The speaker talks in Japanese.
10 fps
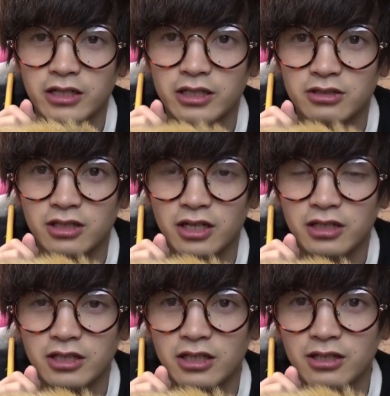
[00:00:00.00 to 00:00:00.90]
たくさ
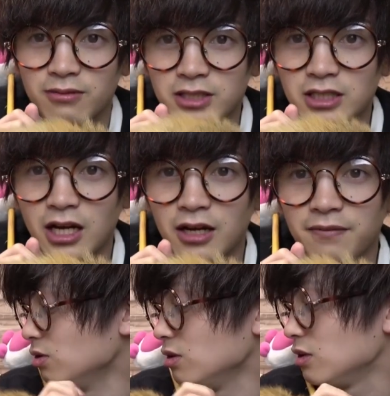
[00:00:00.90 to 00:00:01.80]
んいただきました。
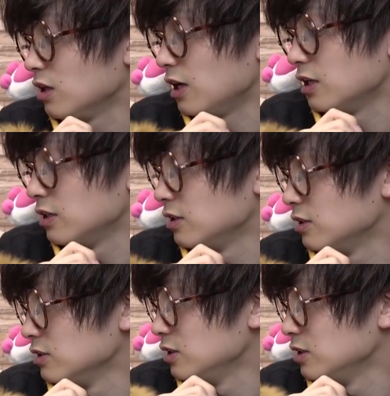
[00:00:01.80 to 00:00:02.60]
今回